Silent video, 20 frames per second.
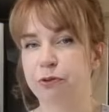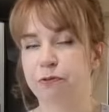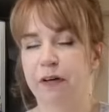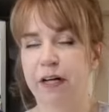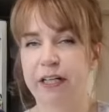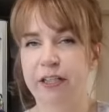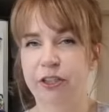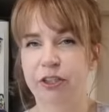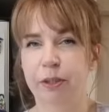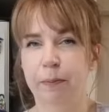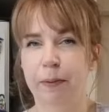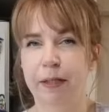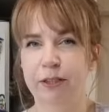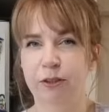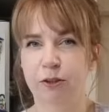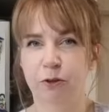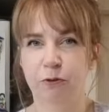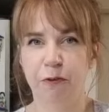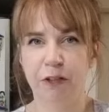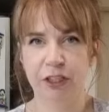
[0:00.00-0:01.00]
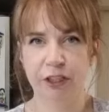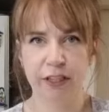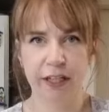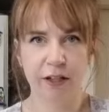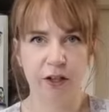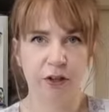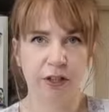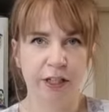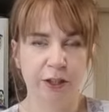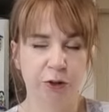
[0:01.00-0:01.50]
używaliście bardzo
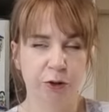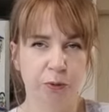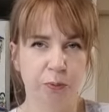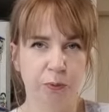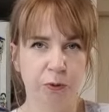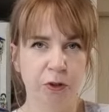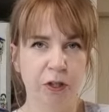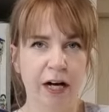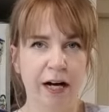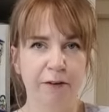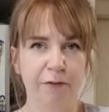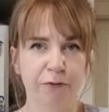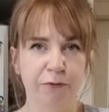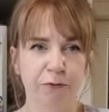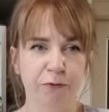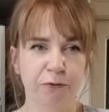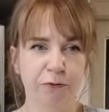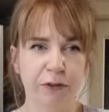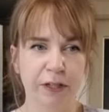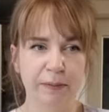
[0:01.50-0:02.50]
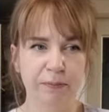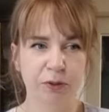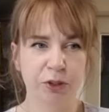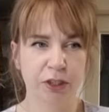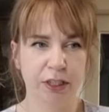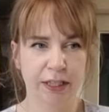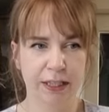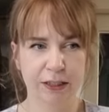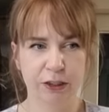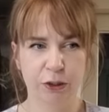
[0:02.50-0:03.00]
kwaśnego keczupu, a wiem,
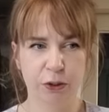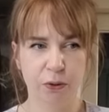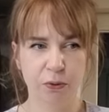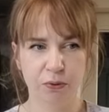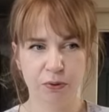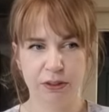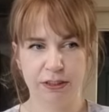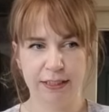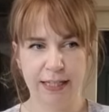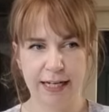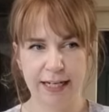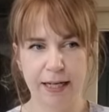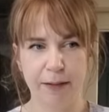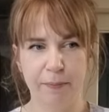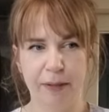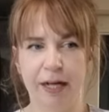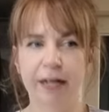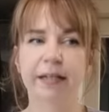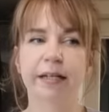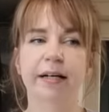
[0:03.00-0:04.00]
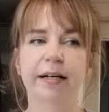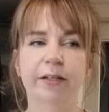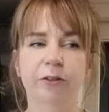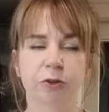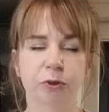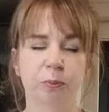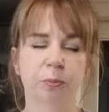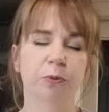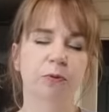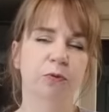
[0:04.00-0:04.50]
że są takie marki
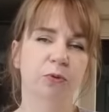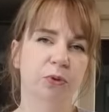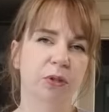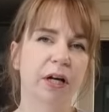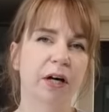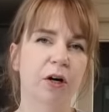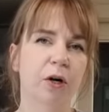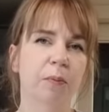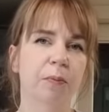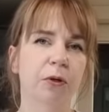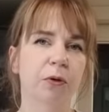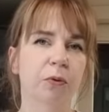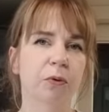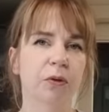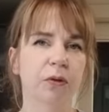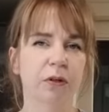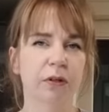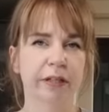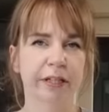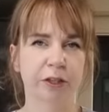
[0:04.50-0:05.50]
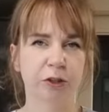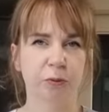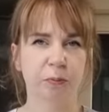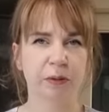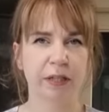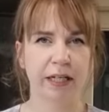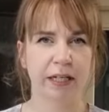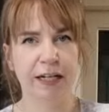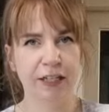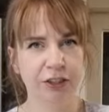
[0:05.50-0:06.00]
keczupu, które robią
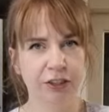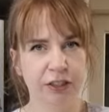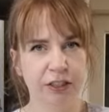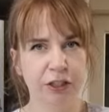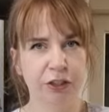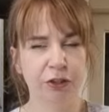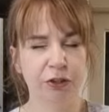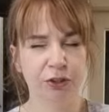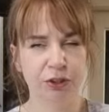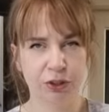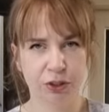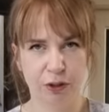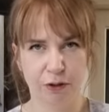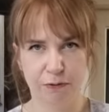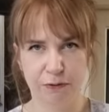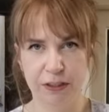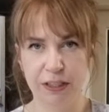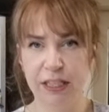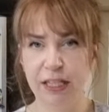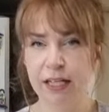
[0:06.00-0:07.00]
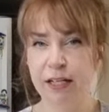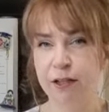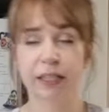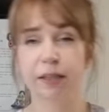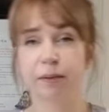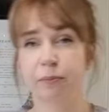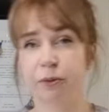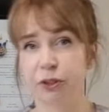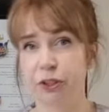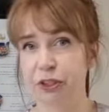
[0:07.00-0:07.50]
keczup kwaśny i octowy,
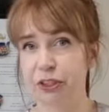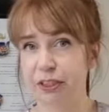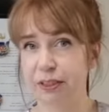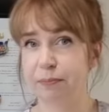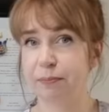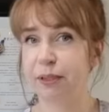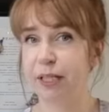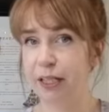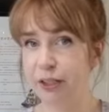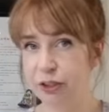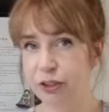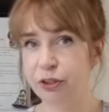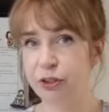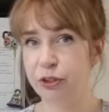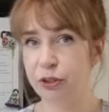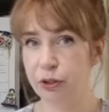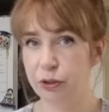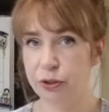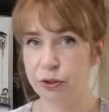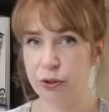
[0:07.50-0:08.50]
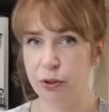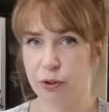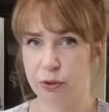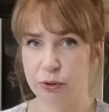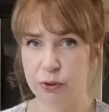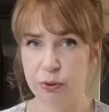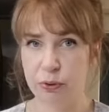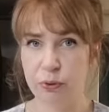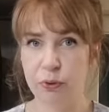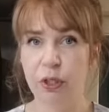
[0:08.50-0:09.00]
wtedy możecie zmniejszyć ilość
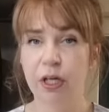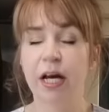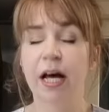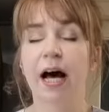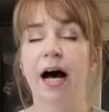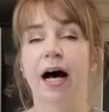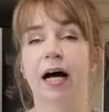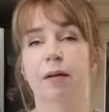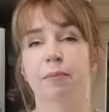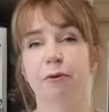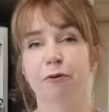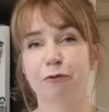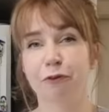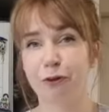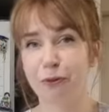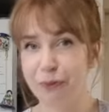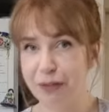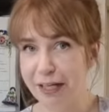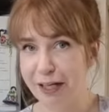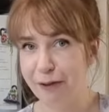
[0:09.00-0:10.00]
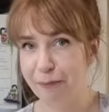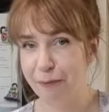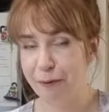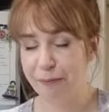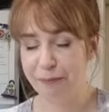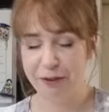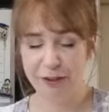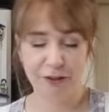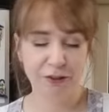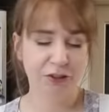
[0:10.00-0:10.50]
octu albo w ogóle go
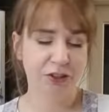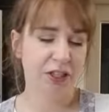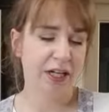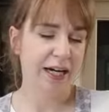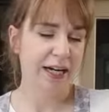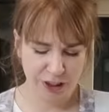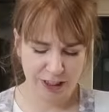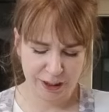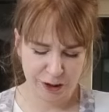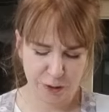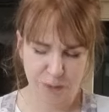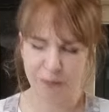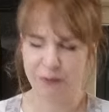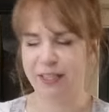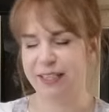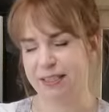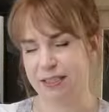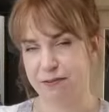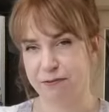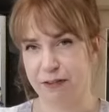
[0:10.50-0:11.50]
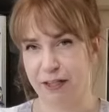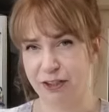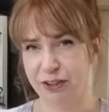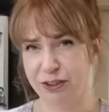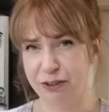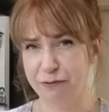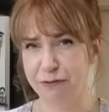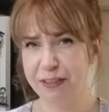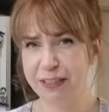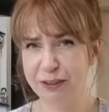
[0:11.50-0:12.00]
pominąć. Mój keczup nie jest
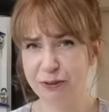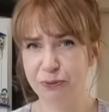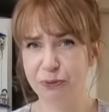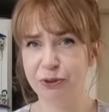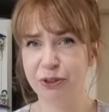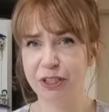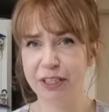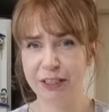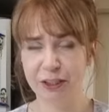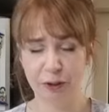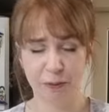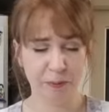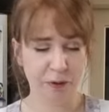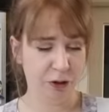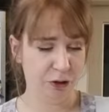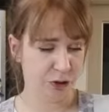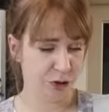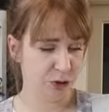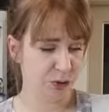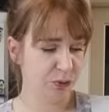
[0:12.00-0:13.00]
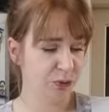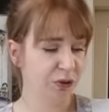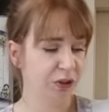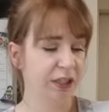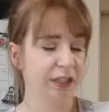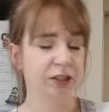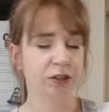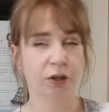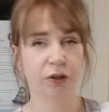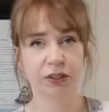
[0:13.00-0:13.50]
kwaśny, więc użyję sobie octu.
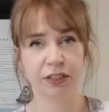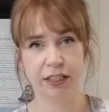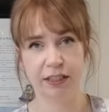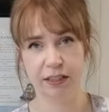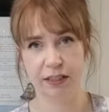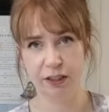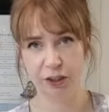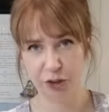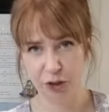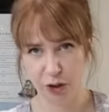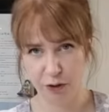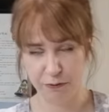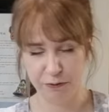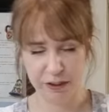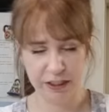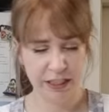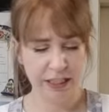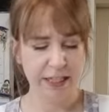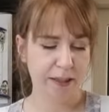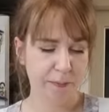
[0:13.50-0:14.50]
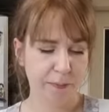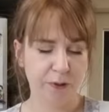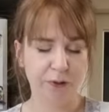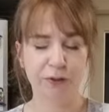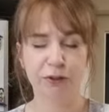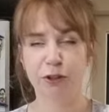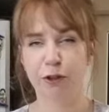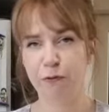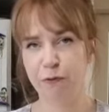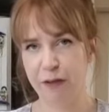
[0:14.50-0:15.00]
To jest ocet ryżowy, taki
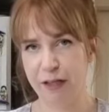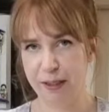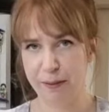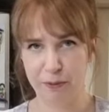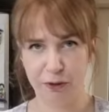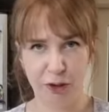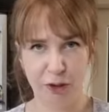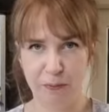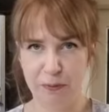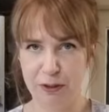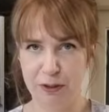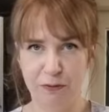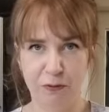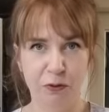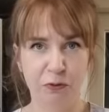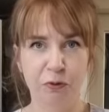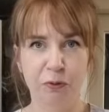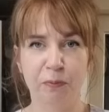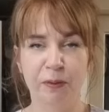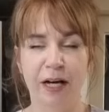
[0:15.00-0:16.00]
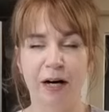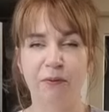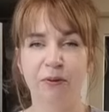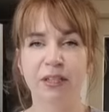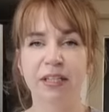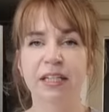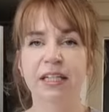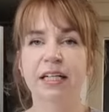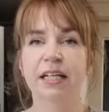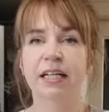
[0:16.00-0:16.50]
brązowy, ale może być zwykły
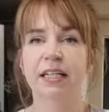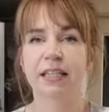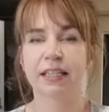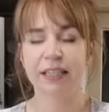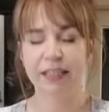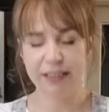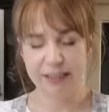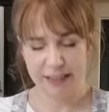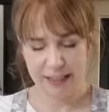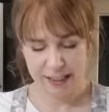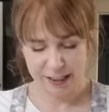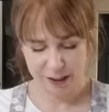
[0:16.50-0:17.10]
biały i